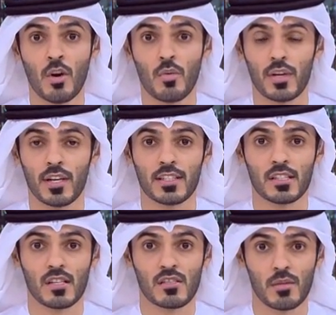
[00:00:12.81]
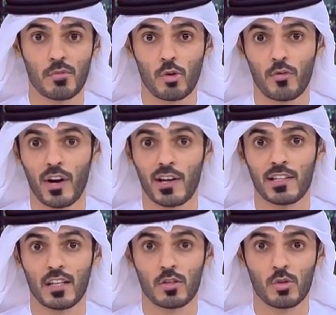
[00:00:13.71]
والتي تستمر
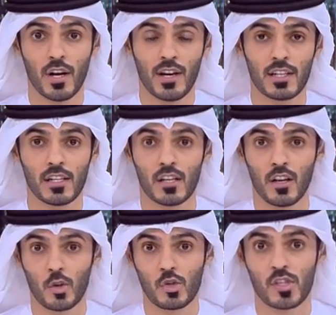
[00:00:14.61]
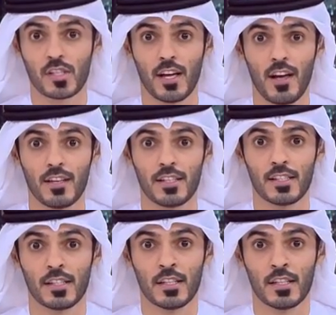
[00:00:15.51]
فعالياتها خلال أغسطس الحالي